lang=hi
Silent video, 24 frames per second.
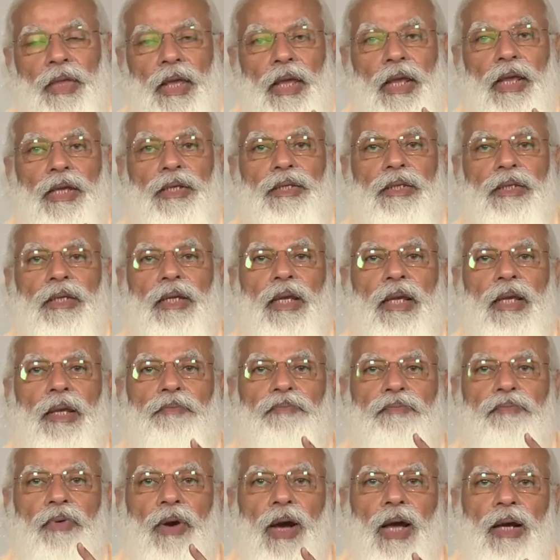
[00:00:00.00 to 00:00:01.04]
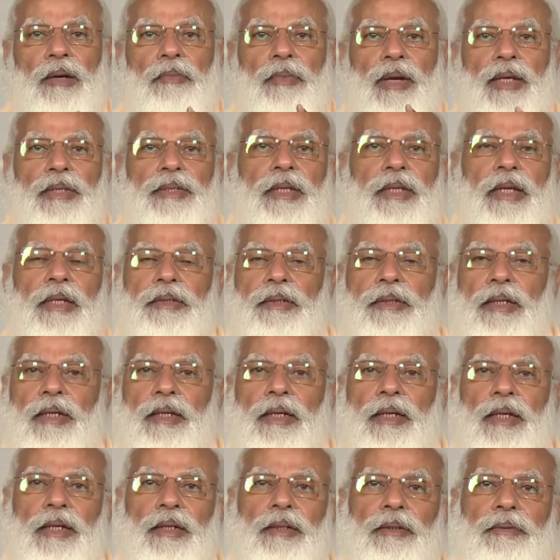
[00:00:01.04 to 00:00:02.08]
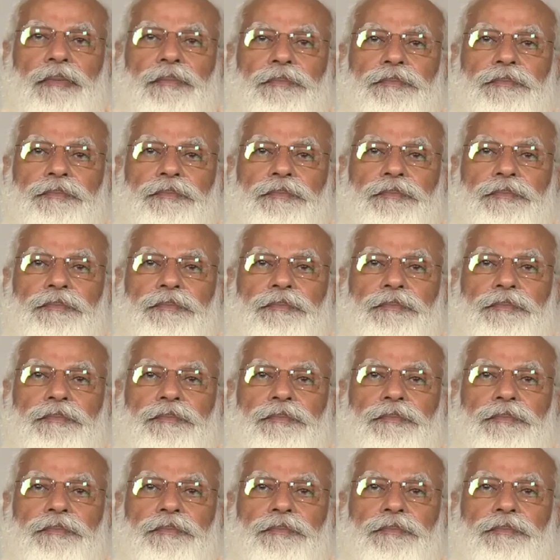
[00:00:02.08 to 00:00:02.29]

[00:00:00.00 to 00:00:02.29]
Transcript: देश के फार्मा सेक्टर ने